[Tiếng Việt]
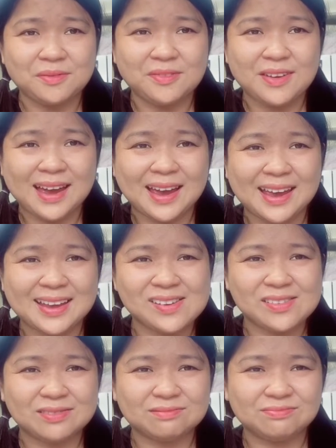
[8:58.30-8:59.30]
và
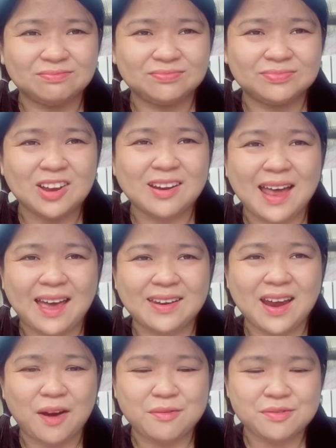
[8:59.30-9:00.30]
nó lại
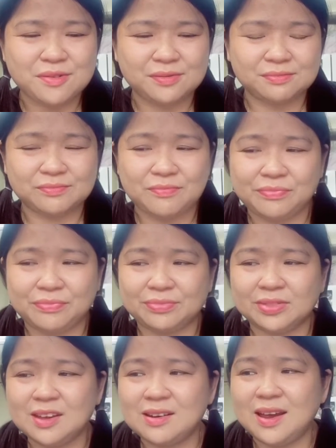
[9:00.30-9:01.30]
đậu rồi
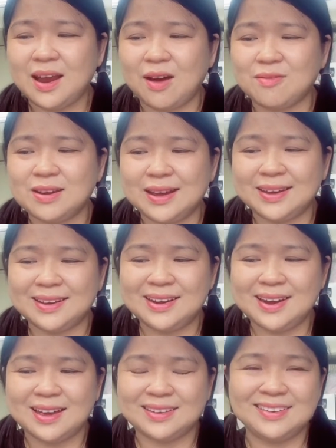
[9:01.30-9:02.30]
tức là đậu này
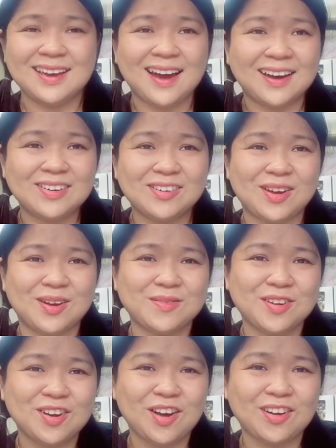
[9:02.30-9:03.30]
là dở rồi không
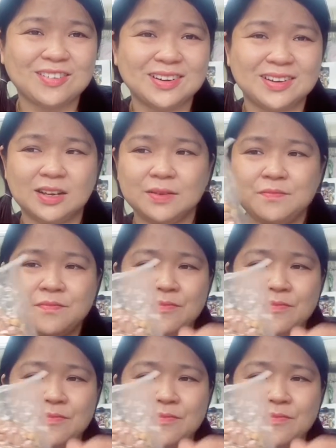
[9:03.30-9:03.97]
có ngon nữa